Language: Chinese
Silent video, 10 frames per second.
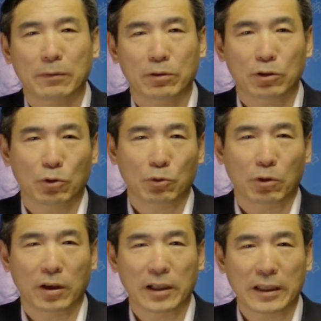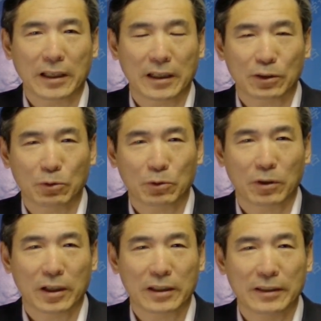不是同桌的你哈，同桌的